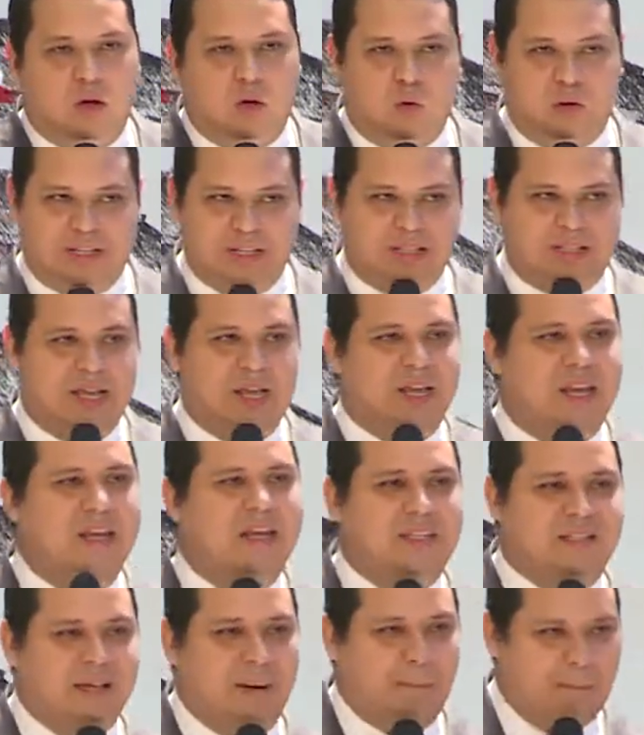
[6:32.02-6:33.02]
o que seria
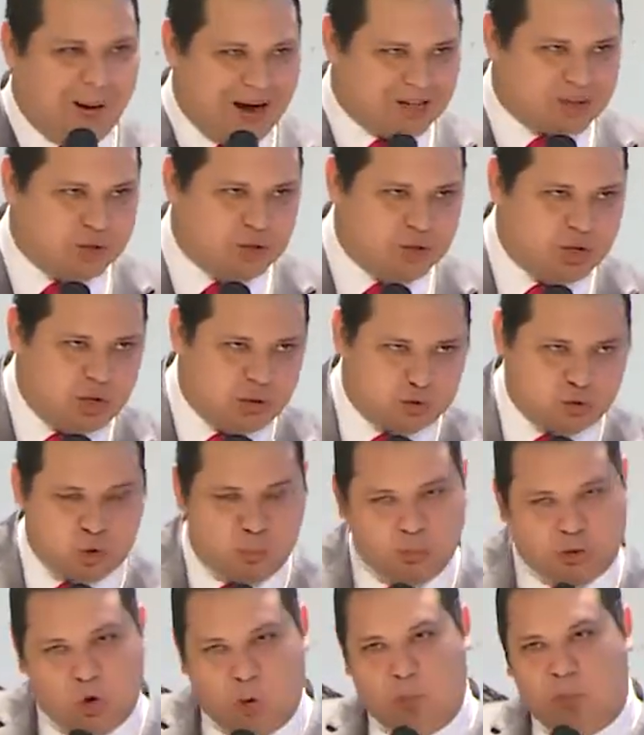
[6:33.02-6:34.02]
essa paz de Deus?
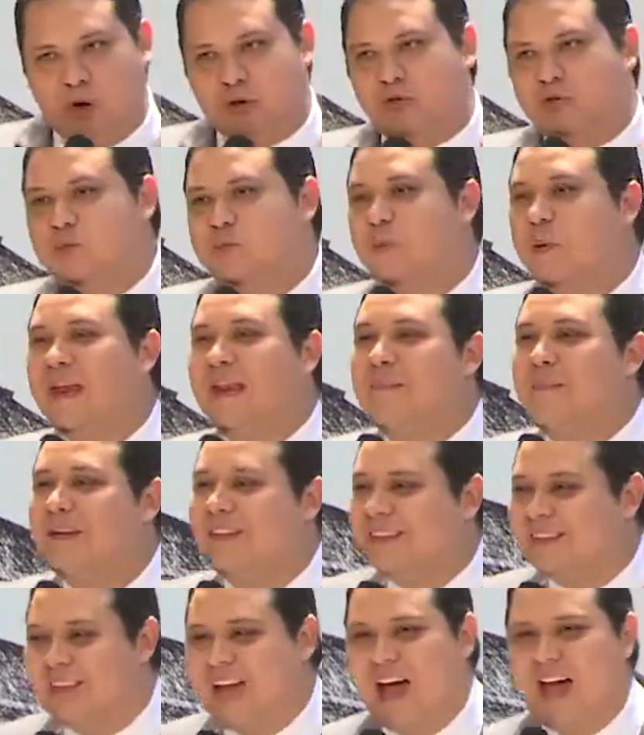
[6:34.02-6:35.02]
Como que eu posso
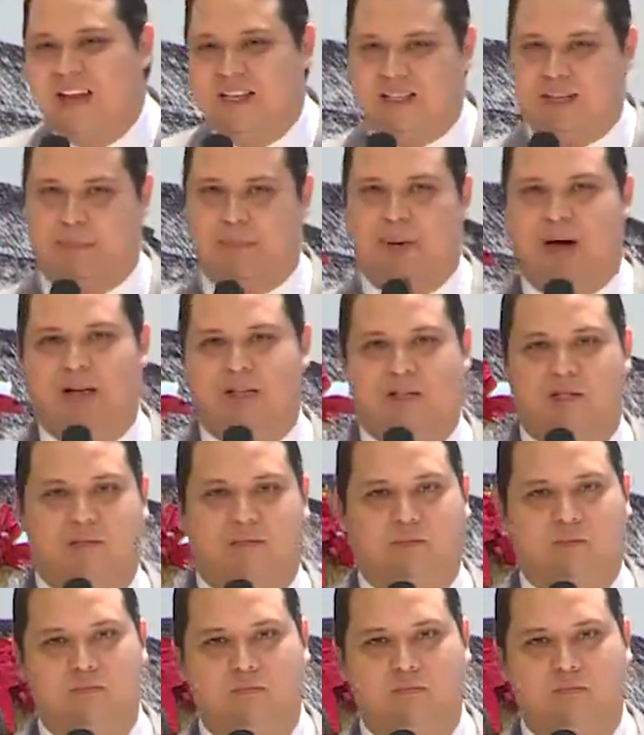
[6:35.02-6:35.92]
experimentar essa paz?